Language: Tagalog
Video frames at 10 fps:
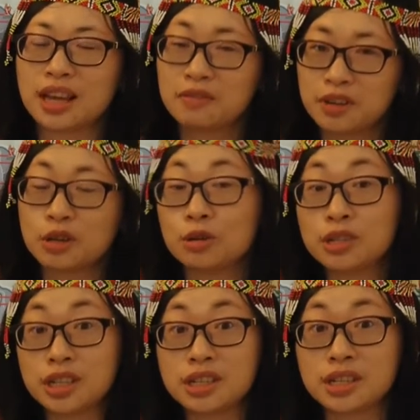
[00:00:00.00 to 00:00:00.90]
every
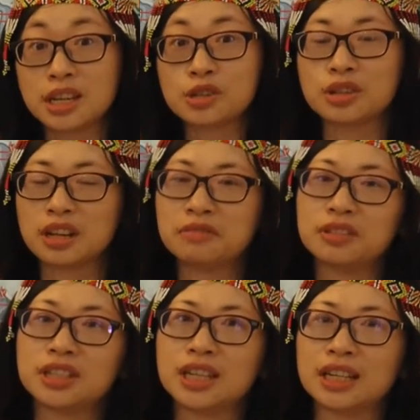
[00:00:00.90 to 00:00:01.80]
coaching session
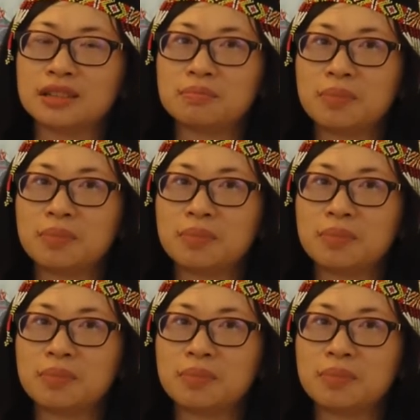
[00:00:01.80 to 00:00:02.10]
after that,